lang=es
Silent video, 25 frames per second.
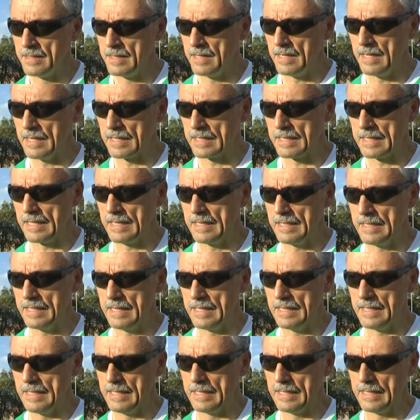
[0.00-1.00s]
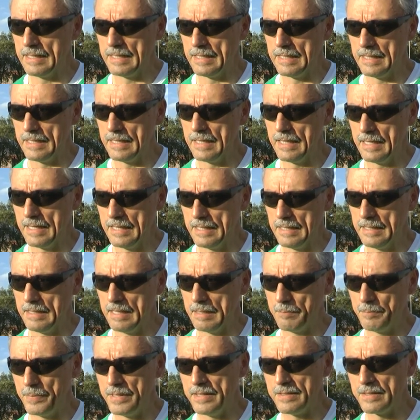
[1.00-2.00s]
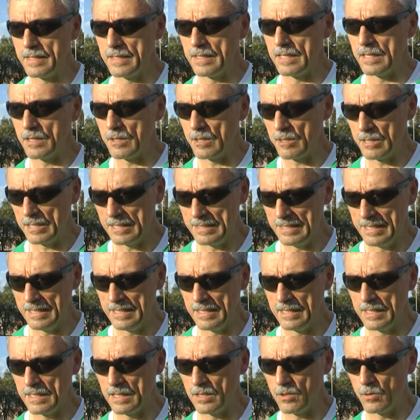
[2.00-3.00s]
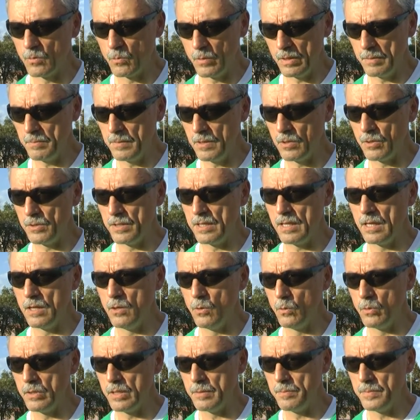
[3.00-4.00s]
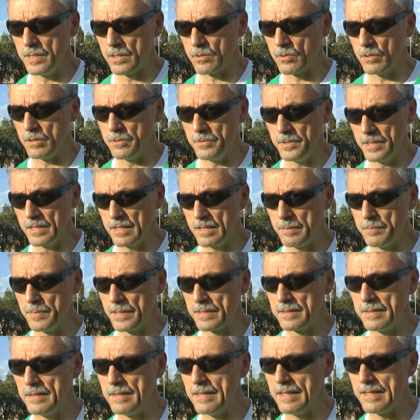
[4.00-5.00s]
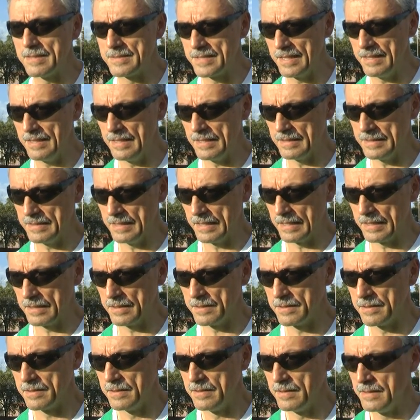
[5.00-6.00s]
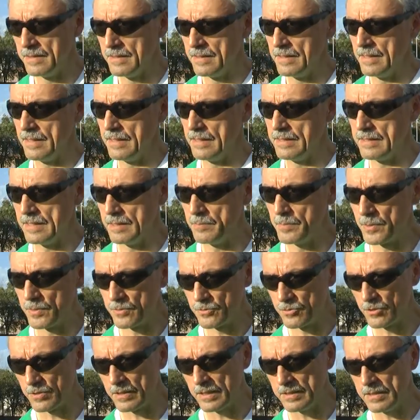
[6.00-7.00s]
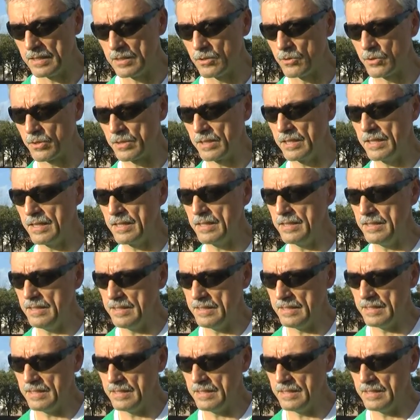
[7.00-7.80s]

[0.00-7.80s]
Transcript: acá a la, pista del legado, del los días lunes, miércoles y viernes a partir de las 6 de la tarde está el profesor Daniel Correa y